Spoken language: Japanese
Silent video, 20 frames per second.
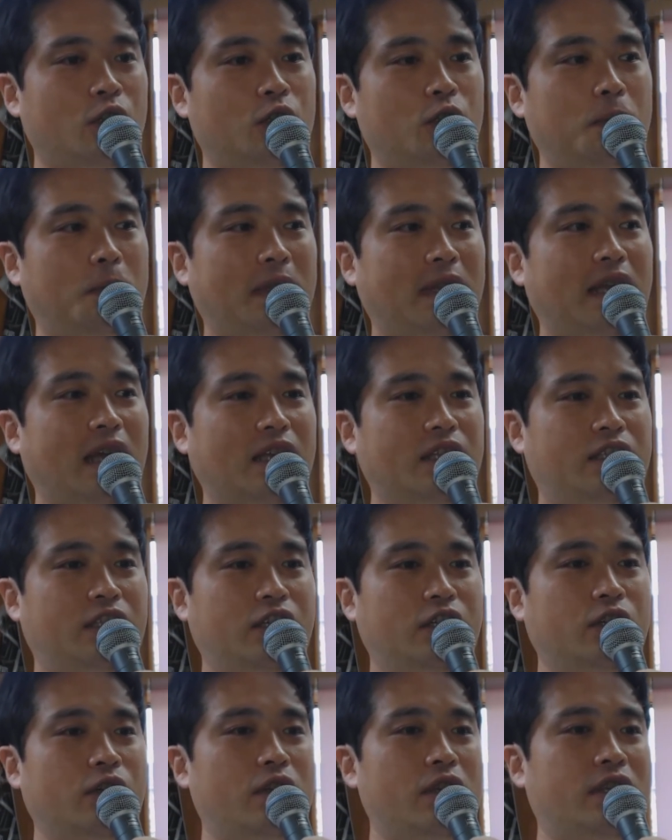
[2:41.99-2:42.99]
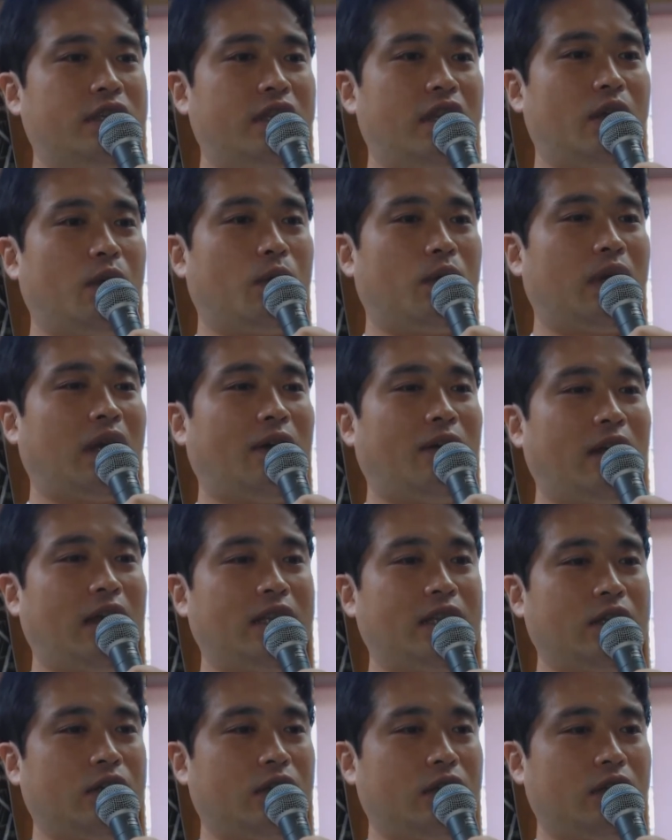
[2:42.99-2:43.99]
すべてが自由意志で行わ
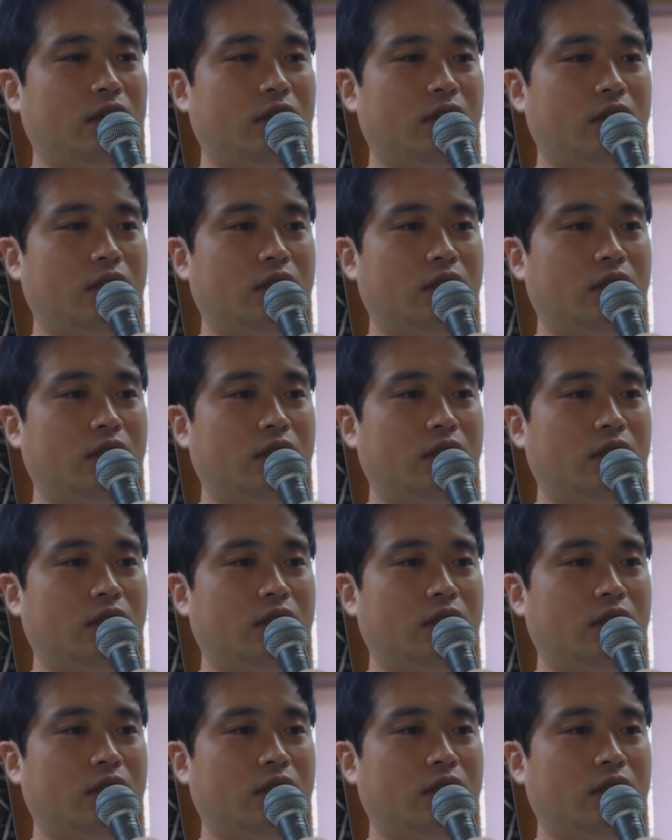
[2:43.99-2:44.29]
れてる。